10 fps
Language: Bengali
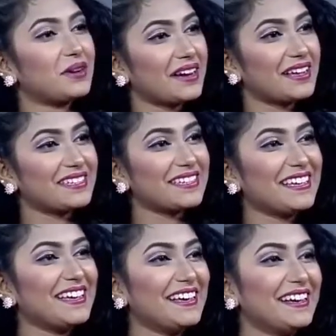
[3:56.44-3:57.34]
ওনার কাছে
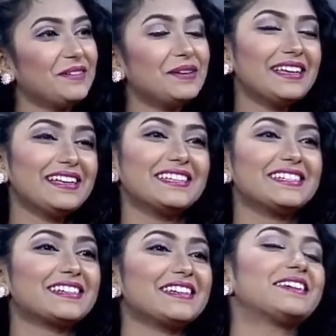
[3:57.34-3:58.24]
উনি
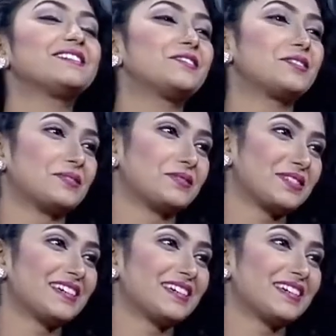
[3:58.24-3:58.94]
নিজে একটা ইনস্টিটিউট